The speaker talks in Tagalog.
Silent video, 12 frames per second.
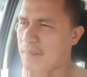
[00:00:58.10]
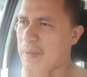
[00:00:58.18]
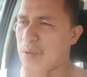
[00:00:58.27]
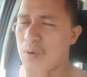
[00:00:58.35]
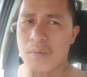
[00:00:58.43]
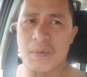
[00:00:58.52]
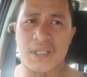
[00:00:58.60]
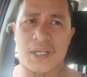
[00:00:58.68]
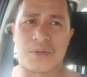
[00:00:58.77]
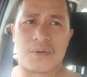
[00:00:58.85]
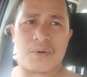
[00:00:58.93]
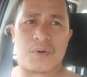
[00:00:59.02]
padulong mi sa
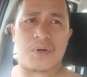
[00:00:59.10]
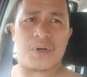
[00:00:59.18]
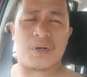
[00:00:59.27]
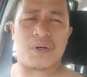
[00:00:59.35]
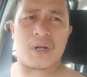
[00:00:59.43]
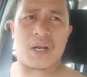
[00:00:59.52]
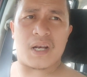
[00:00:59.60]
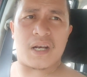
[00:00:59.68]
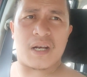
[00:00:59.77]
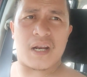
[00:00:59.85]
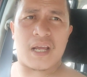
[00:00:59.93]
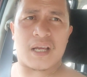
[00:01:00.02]
katong core uh, ah,
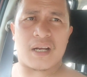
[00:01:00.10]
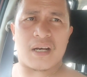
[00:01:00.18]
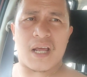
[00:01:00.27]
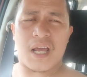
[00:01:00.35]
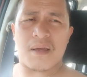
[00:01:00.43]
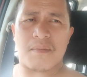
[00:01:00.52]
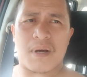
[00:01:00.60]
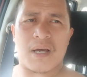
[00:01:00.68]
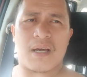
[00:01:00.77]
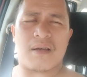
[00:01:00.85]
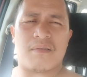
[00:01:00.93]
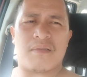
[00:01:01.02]
nay ka nay
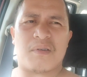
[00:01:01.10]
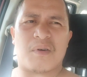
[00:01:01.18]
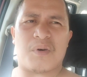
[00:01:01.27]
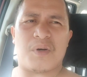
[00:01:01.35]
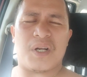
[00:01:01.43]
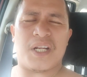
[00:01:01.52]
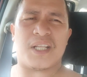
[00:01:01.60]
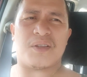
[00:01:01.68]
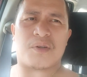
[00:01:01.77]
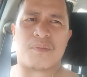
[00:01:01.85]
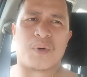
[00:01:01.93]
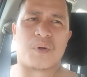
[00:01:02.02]
mga
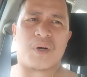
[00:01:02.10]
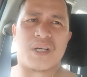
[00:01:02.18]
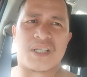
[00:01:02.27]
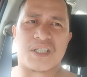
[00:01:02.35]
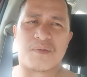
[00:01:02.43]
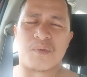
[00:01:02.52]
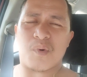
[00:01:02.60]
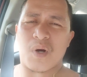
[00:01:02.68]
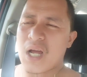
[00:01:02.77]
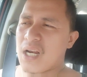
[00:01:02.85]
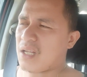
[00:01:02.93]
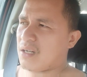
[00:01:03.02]
coordinator mo na sa Cebu
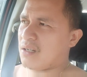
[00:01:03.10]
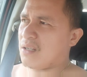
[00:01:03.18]
nga din